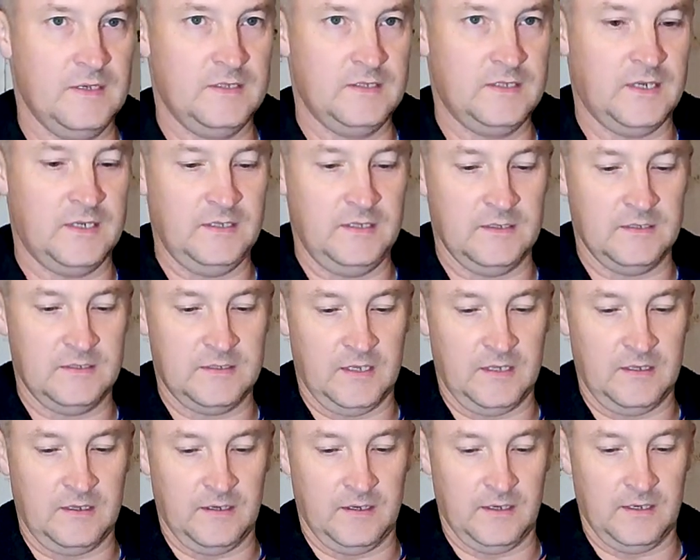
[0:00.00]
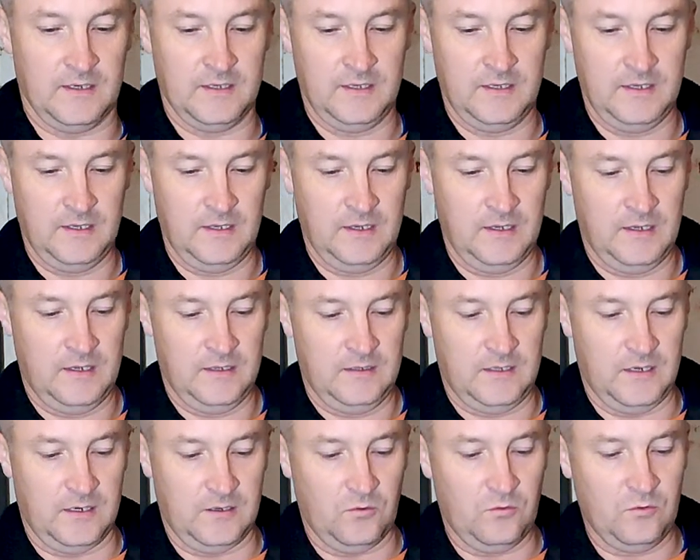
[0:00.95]
Станина станка.
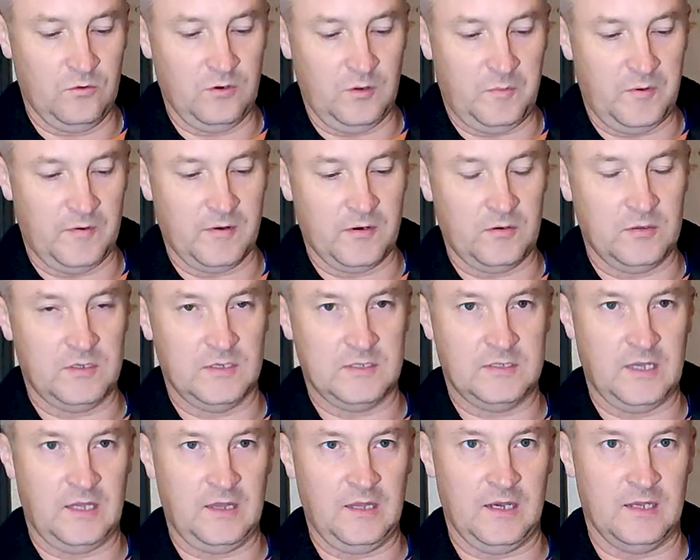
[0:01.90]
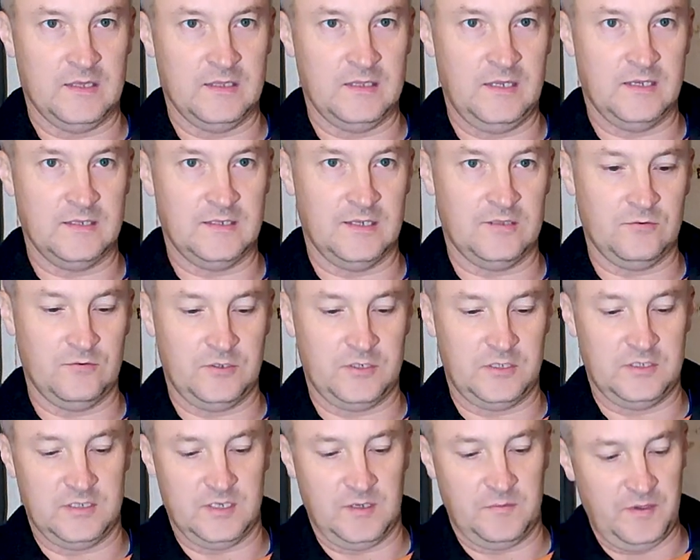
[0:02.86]
Так, угол поворота стола для
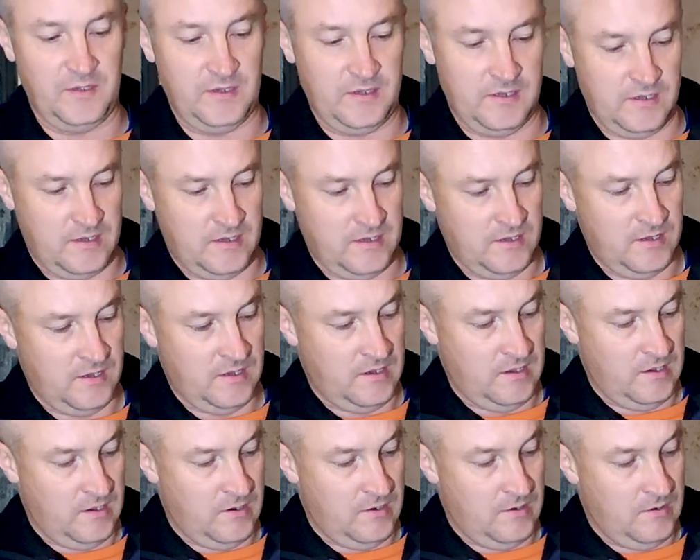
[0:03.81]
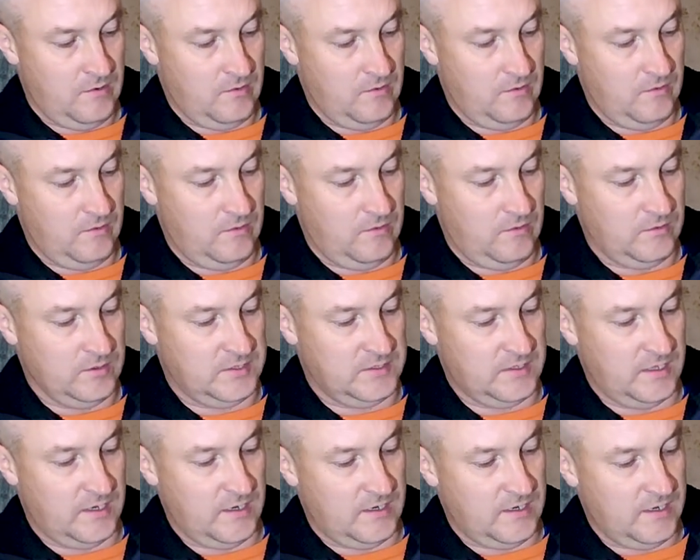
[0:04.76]
заточки цепи от
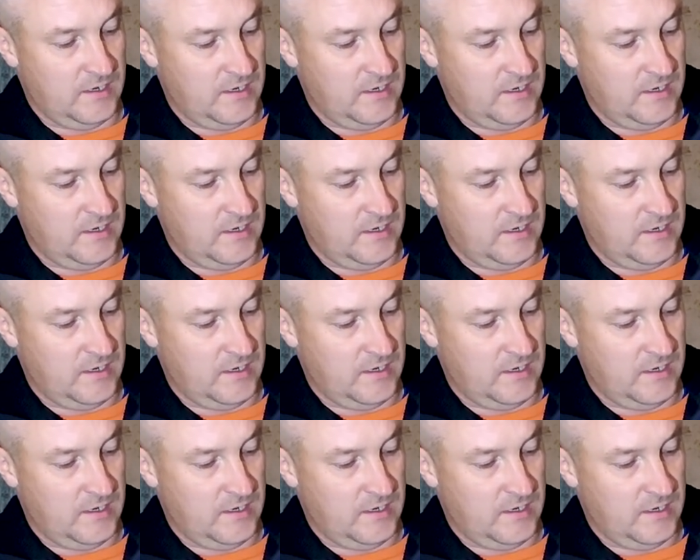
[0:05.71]
40,